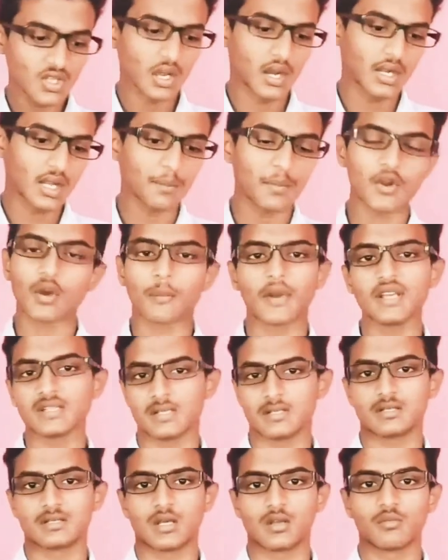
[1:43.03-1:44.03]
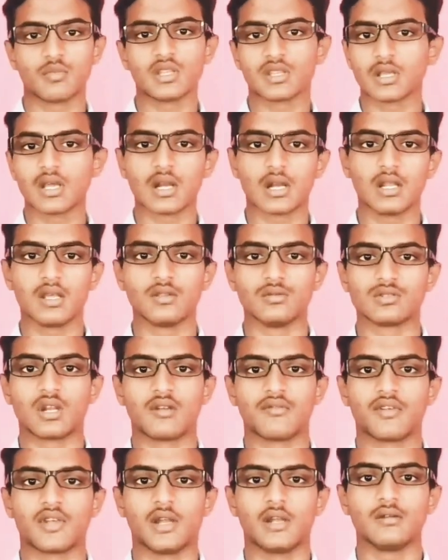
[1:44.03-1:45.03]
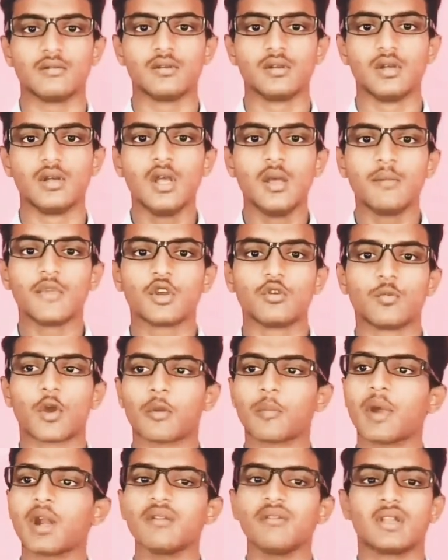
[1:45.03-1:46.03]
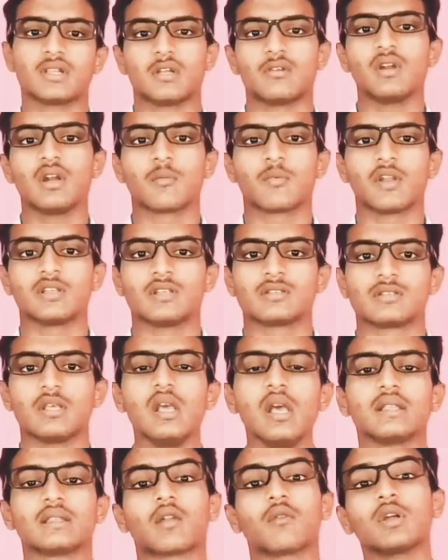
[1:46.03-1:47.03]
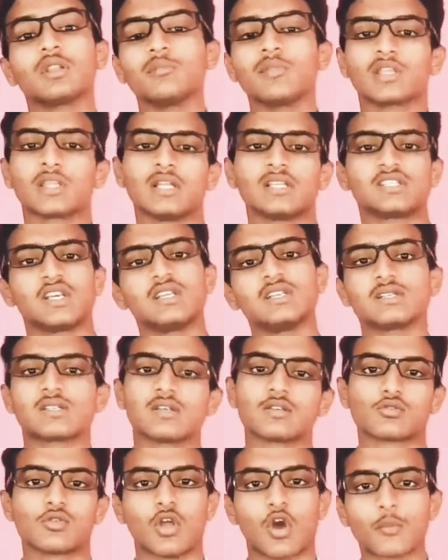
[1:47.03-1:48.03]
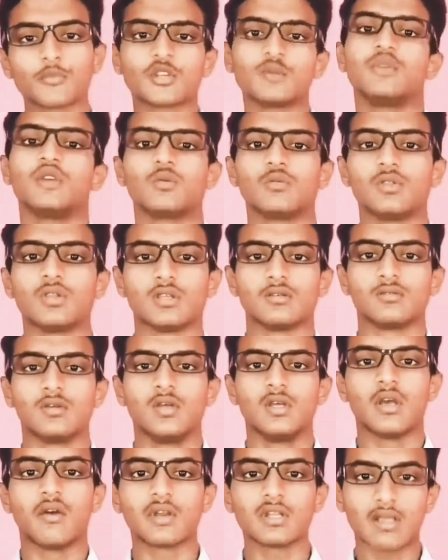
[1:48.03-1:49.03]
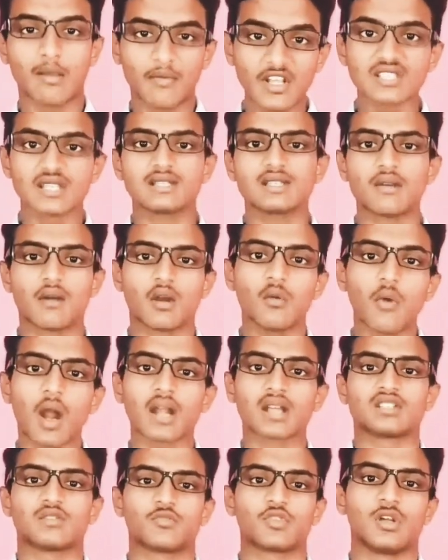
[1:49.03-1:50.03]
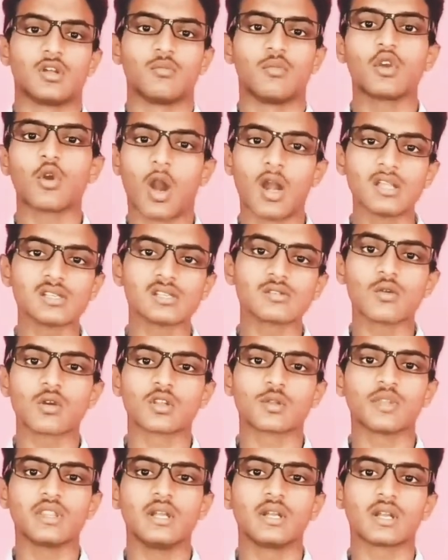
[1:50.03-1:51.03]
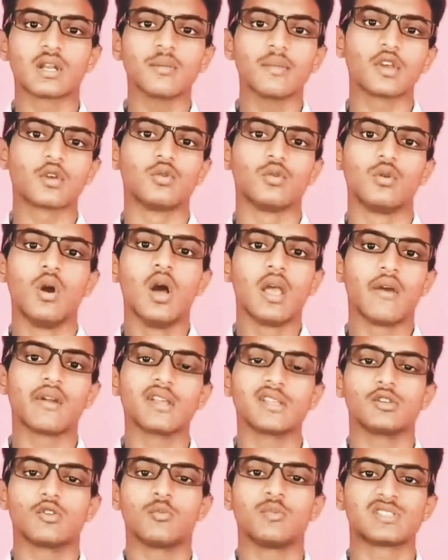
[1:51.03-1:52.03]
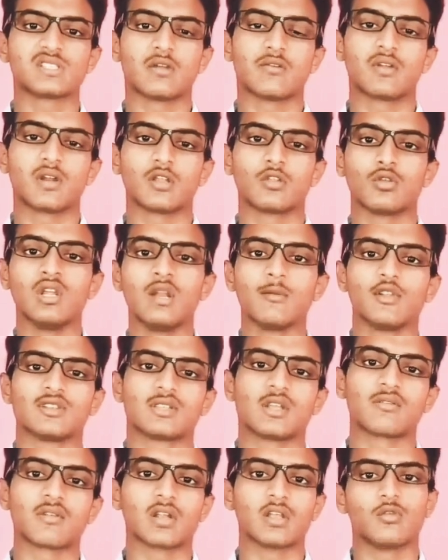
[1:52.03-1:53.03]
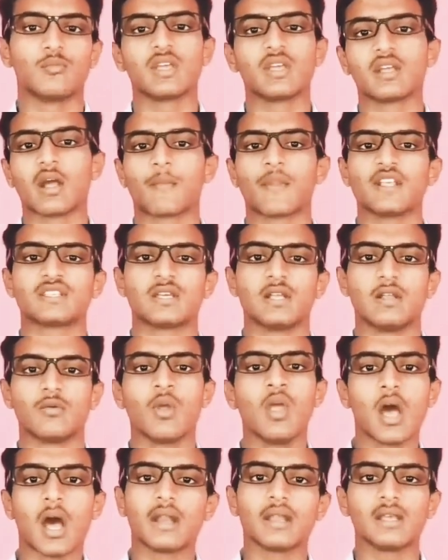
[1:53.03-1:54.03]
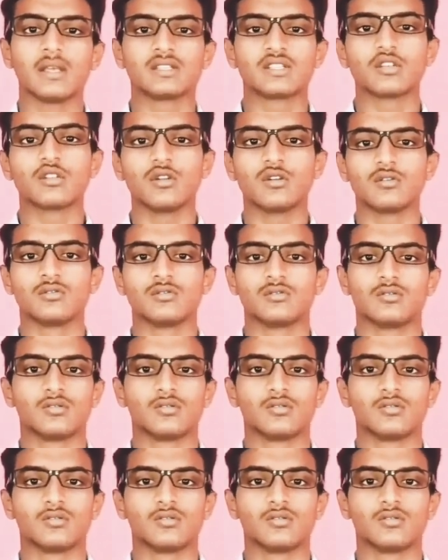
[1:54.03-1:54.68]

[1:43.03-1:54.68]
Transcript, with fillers: అంటే ఇప్పుడు అప్లై చేసేసారు మీ దగ్గర లేదు సర్టిఫికెట్ మీరు పొరపాటున వేరే సర్టిఫికేట్ అప్లై చేస్తే తర్వాత మీరు దాన్ని చేంజెస్ చేసుకునే ఆప్షన్ మీకు ఉంది ఎవరైతే అప్లై చేసేవాళ్ళు వాళ్ళకి చెప్తున్నాను మీ కాలేజెస్లో కొంతమంది ఏంటంటే మీకు ఎవరైతే ఓబీ సర్టిఫికేట్ లేదు ఈడబ్ల్యూ సర్టిఫికేట్ లేదు మీకు ఇంకా అప్లై చేయలేము అని చేతులు